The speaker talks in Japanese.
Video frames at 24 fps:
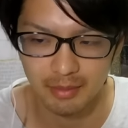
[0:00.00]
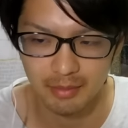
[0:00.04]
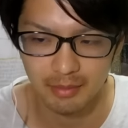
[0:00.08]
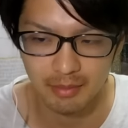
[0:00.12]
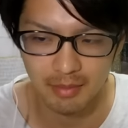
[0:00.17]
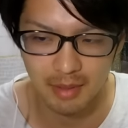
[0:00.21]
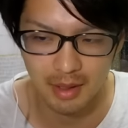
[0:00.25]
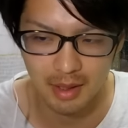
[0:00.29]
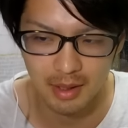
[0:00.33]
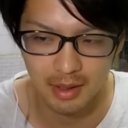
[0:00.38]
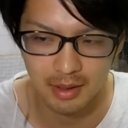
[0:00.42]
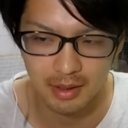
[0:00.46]

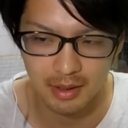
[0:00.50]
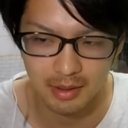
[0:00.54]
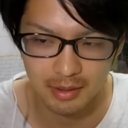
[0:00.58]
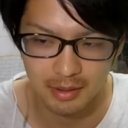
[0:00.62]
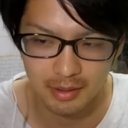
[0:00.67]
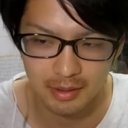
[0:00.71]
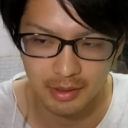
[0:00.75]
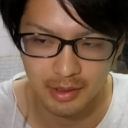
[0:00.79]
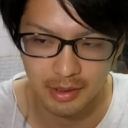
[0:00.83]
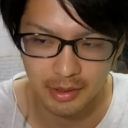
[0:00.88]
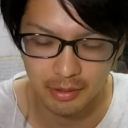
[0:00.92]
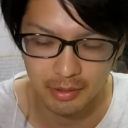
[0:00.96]
まあ、
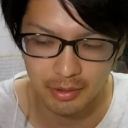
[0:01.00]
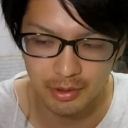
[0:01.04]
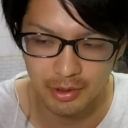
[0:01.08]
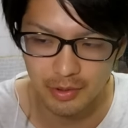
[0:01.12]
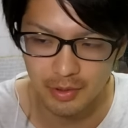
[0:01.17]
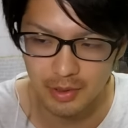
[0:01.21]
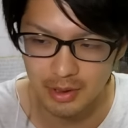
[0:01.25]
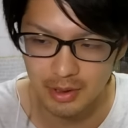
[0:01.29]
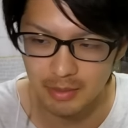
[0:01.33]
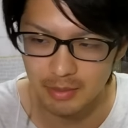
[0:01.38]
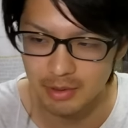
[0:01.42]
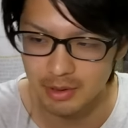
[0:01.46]
理論
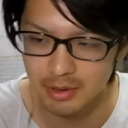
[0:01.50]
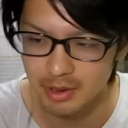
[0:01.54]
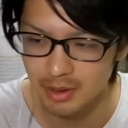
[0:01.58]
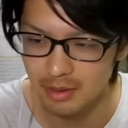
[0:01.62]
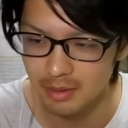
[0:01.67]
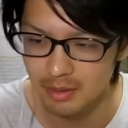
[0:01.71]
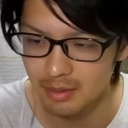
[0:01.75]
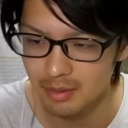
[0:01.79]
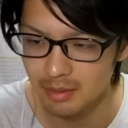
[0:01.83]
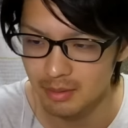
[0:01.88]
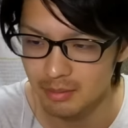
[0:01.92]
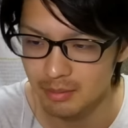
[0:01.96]
上は多分
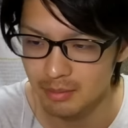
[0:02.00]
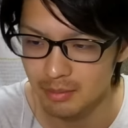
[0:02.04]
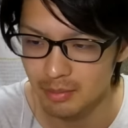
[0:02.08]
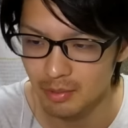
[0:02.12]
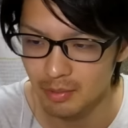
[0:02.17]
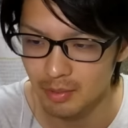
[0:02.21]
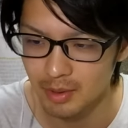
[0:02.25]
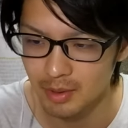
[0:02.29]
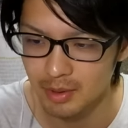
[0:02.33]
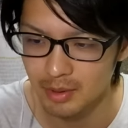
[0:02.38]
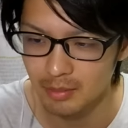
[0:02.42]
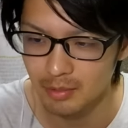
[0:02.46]
全部
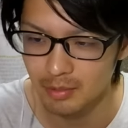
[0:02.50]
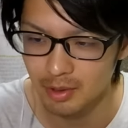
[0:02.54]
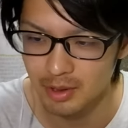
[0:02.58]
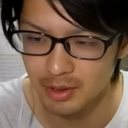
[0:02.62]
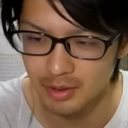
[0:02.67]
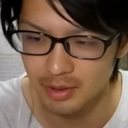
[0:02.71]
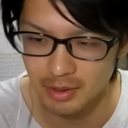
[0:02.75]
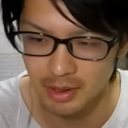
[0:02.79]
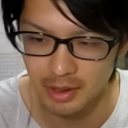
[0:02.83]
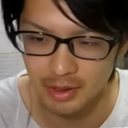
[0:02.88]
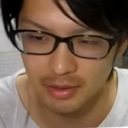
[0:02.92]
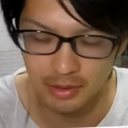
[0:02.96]
終わってもおか
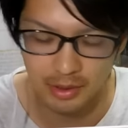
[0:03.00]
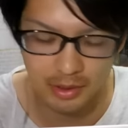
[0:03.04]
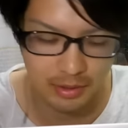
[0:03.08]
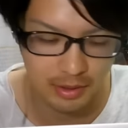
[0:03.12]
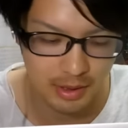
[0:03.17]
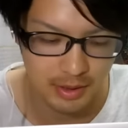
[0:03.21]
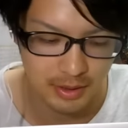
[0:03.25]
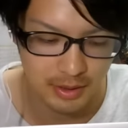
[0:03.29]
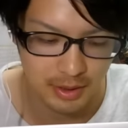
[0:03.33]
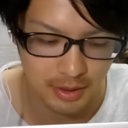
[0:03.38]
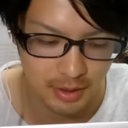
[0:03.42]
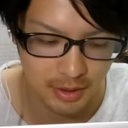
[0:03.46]
しくないぐらいの
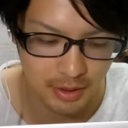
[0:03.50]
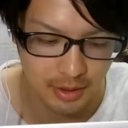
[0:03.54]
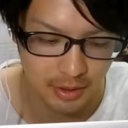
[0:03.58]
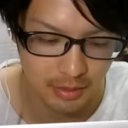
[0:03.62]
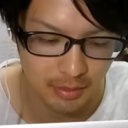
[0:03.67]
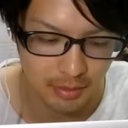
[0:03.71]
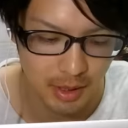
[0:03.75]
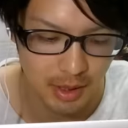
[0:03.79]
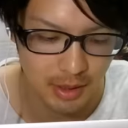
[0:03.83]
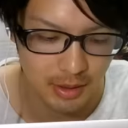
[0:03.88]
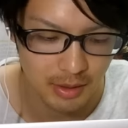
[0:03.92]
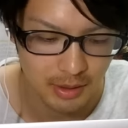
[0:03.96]
数だったんだけ
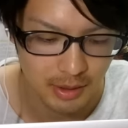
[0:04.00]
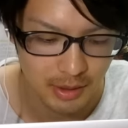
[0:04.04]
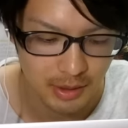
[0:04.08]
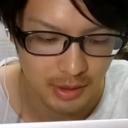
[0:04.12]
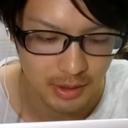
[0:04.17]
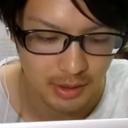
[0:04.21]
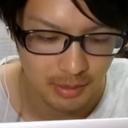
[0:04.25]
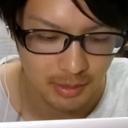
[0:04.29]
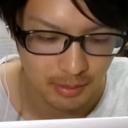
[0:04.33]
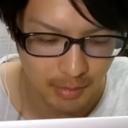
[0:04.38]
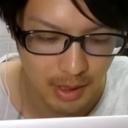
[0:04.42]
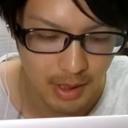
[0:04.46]
ど、まあ、
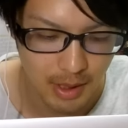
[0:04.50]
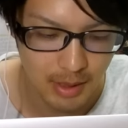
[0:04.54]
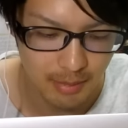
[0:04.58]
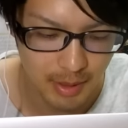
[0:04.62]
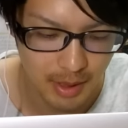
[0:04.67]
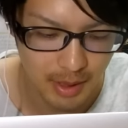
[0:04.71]
ま